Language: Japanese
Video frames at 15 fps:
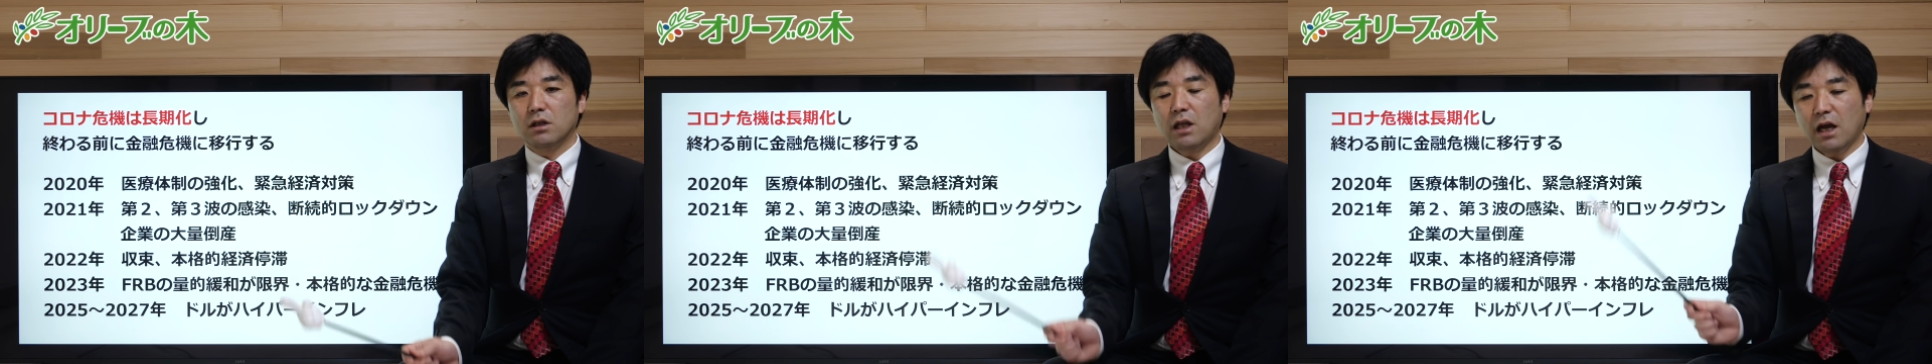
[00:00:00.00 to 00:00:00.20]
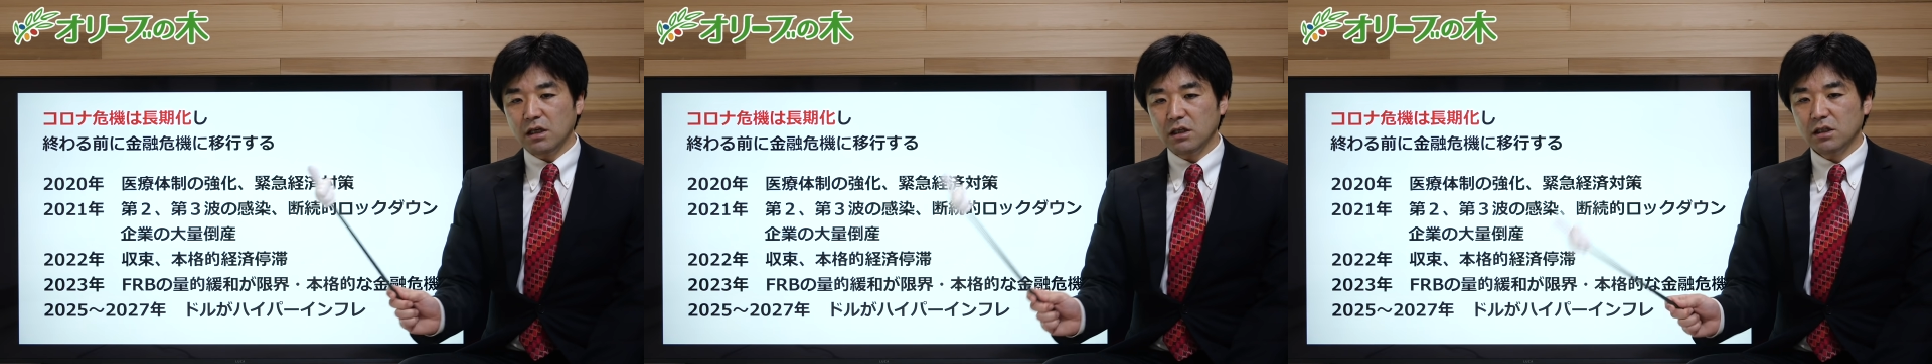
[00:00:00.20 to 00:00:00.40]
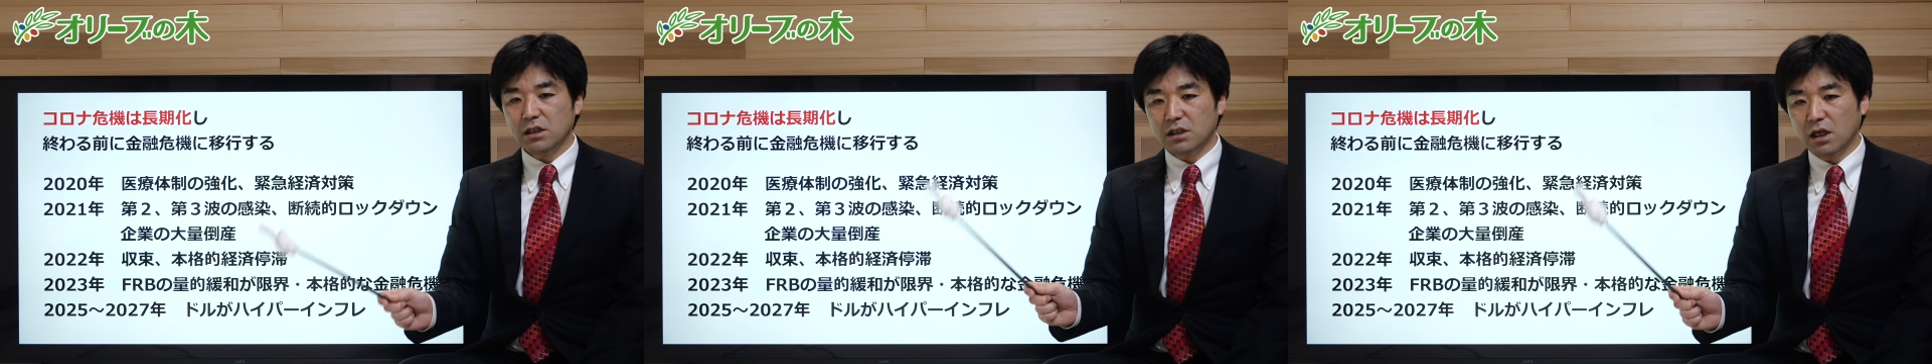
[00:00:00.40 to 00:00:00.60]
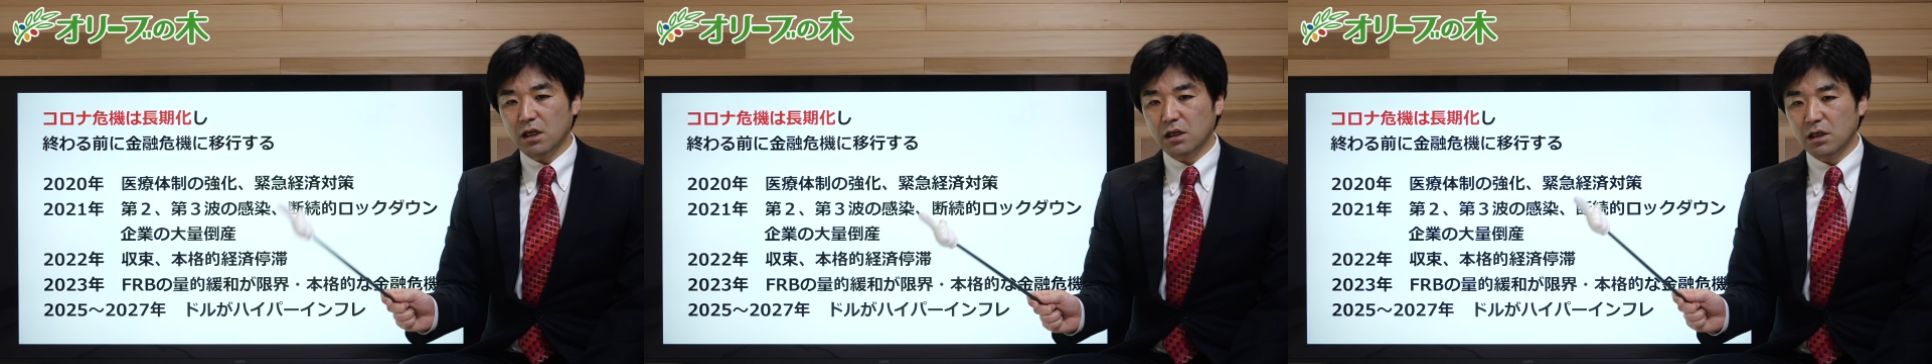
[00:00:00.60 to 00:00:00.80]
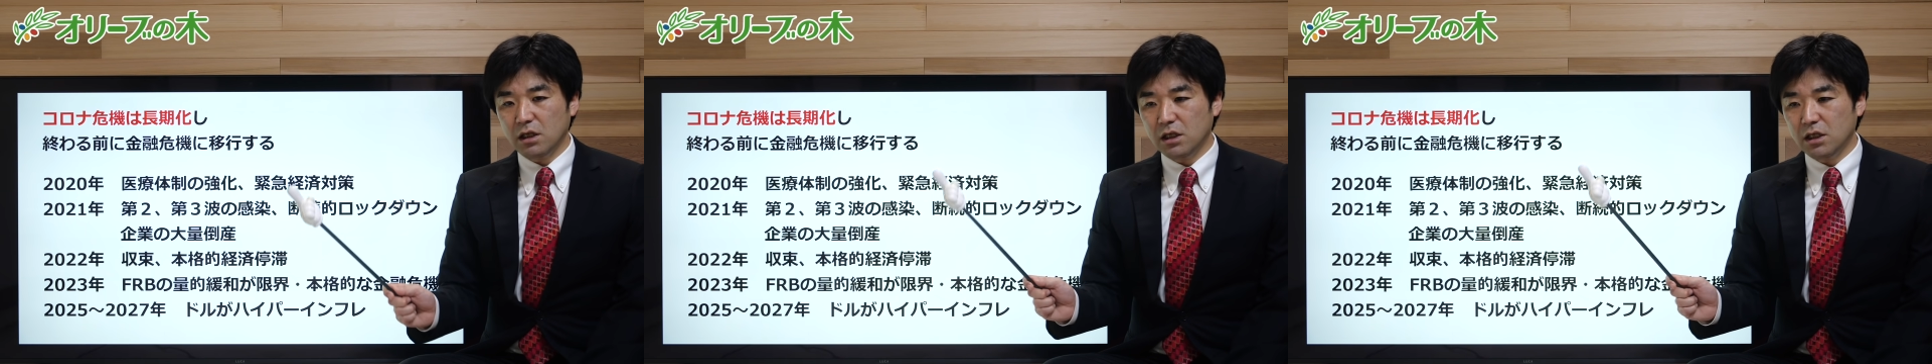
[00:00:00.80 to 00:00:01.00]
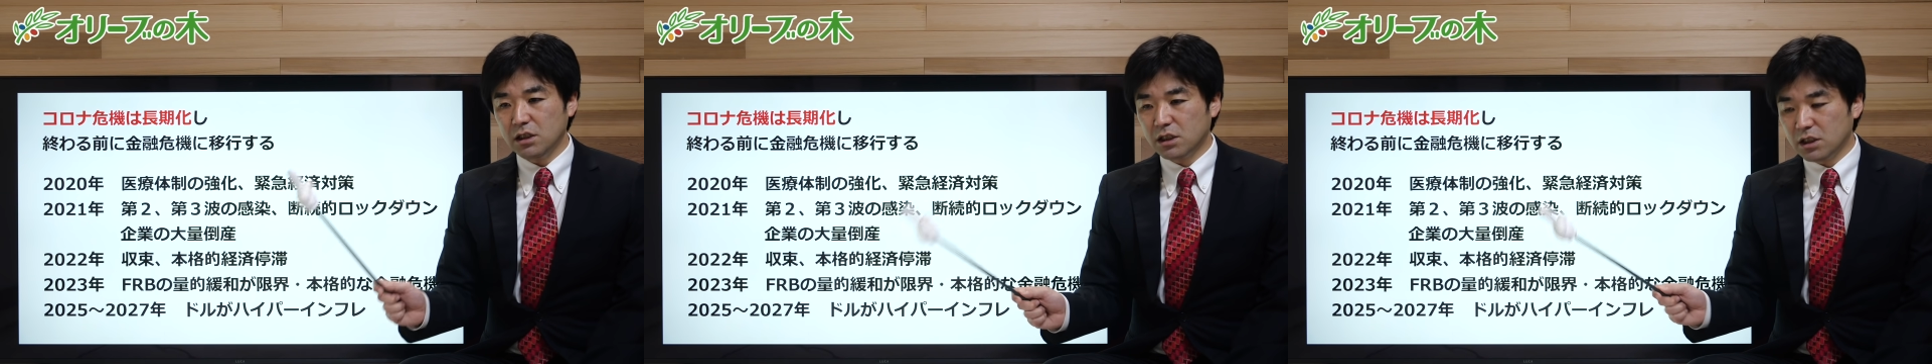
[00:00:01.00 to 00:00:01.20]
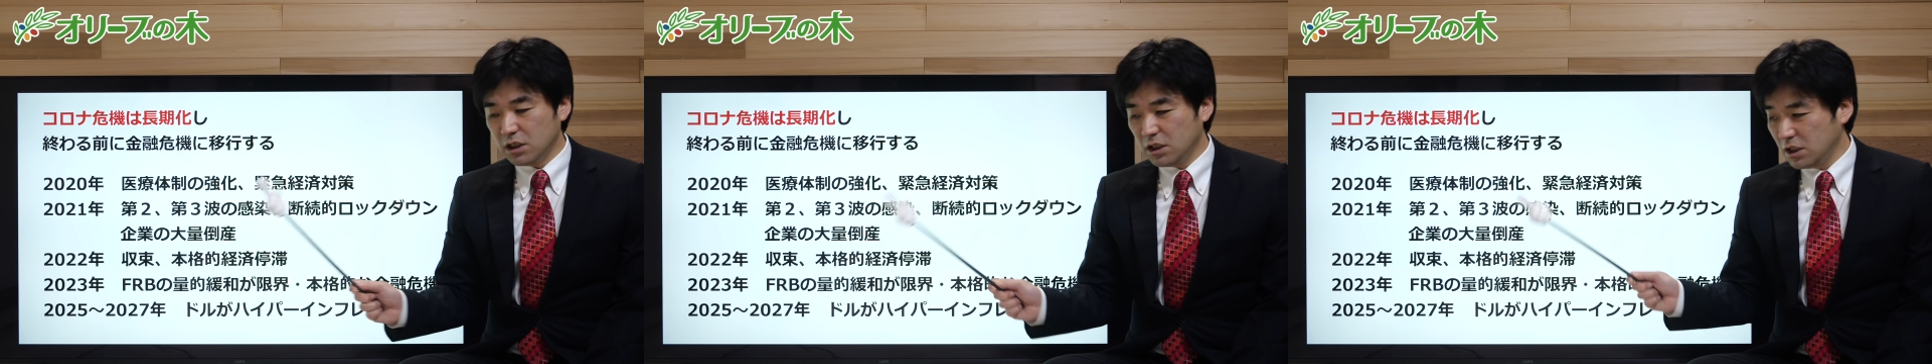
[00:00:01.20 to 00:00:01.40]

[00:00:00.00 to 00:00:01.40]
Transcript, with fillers: 短期的に1、